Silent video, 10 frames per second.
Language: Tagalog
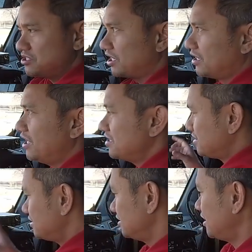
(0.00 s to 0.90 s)

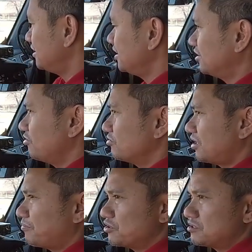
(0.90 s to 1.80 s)
checklist nandito
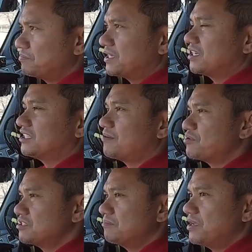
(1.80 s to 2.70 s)
tapos
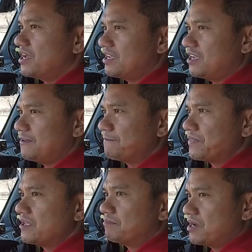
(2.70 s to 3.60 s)
pagkatapos ng biyahe
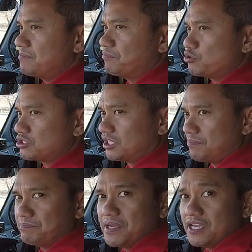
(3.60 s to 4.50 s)
may
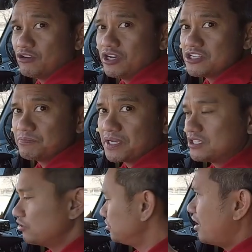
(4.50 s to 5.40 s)
post-trip vehicle
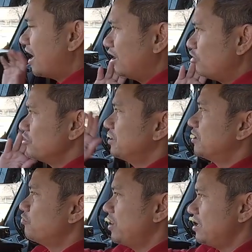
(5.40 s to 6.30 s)
inspection along
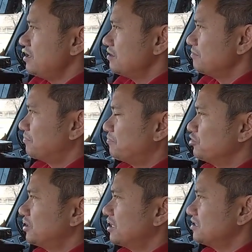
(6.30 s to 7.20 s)
the way
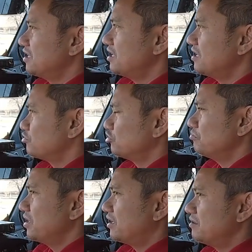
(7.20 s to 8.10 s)
papunta ka sa
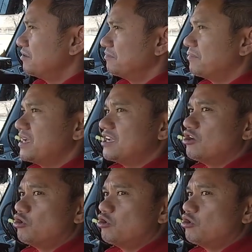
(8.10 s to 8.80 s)
customer may